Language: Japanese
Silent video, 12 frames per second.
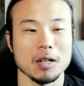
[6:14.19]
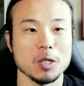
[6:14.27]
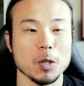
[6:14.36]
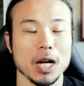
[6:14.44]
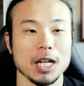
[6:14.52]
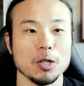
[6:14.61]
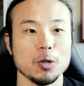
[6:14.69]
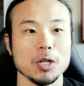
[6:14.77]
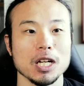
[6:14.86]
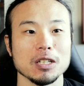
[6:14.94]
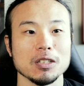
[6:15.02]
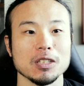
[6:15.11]
それがよう
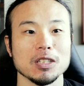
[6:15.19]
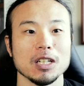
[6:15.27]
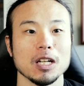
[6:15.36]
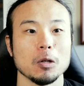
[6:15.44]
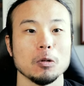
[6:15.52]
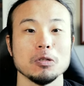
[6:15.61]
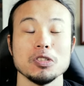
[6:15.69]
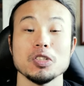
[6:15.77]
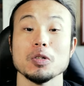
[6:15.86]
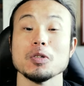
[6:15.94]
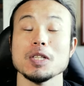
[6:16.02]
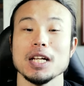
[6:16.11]
やく
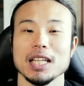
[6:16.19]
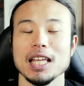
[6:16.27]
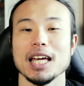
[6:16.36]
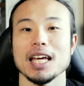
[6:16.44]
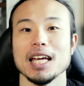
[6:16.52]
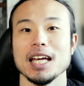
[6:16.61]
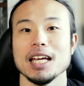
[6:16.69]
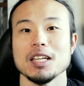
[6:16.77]
払拭されて、